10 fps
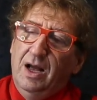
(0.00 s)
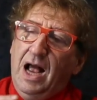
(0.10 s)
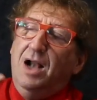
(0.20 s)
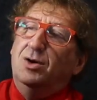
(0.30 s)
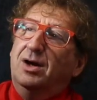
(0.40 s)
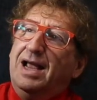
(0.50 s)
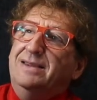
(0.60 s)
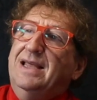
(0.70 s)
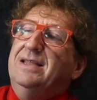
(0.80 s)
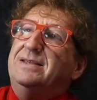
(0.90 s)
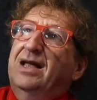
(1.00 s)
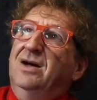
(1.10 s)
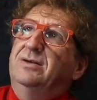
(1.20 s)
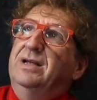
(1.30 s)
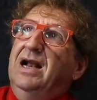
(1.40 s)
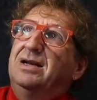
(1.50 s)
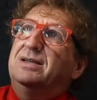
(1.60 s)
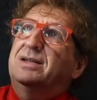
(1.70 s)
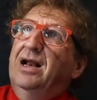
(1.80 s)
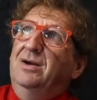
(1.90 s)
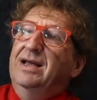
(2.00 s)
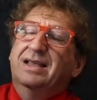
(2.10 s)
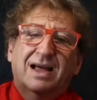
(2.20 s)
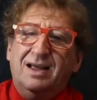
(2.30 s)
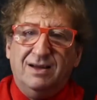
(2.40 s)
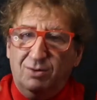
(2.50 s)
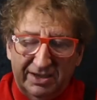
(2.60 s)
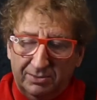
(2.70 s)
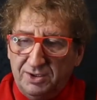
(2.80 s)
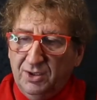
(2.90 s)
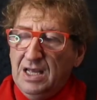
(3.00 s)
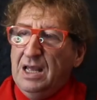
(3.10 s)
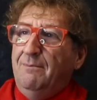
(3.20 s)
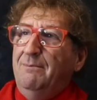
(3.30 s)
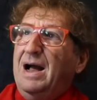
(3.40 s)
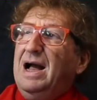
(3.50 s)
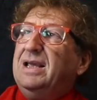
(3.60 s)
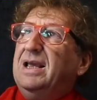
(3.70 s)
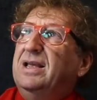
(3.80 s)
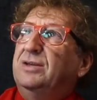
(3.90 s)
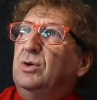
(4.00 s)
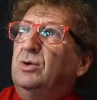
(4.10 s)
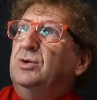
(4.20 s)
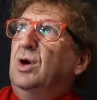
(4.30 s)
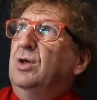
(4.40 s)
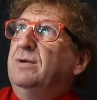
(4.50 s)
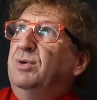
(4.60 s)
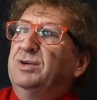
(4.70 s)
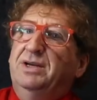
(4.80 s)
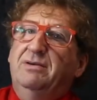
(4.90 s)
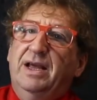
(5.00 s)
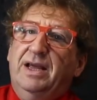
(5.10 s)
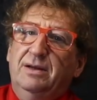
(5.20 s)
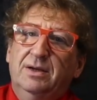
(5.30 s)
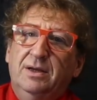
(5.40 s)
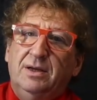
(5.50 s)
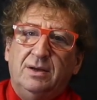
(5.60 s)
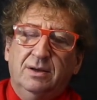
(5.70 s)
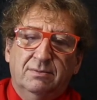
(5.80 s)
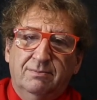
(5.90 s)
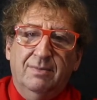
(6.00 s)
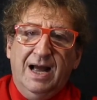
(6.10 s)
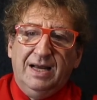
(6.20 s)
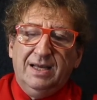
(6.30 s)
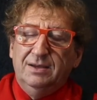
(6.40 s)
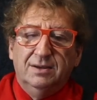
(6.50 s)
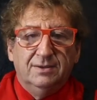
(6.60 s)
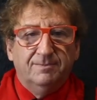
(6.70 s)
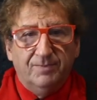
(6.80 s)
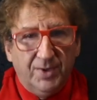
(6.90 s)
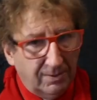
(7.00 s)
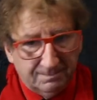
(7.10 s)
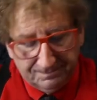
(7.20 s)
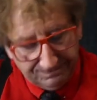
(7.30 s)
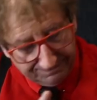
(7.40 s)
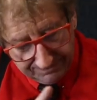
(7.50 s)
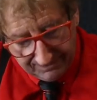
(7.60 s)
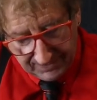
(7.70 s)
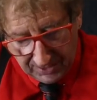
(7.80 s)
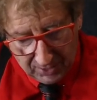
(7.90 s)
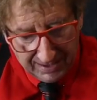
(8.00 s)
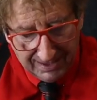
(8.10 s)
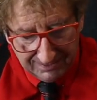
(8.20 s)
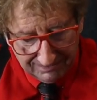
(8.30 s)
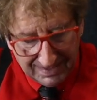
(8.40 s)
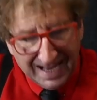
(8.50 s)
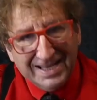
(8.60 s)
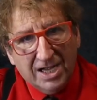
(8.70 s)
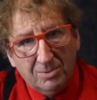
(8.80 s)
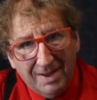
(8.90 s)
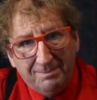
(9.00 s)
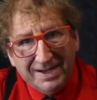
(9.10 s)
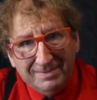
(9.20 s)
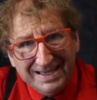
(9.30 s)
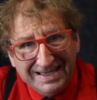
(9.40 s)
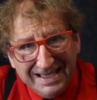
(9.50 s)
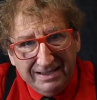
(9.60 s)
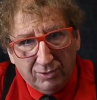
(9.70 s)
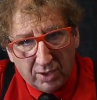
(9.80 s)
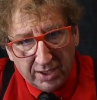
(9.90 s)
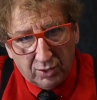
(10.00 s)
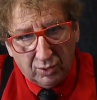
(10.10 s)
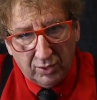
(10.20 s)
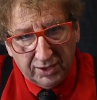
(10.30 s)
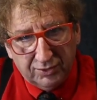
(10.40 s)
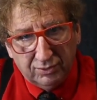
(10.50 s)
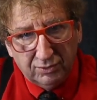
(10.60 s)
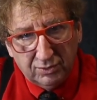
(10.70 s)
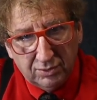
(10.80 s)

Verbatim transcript: algo que atenta contra la ley de la que Está, está buenísimo eso. Magia es todo imposible que. Magia. No, no. Hay algo más primitivo que todo eso.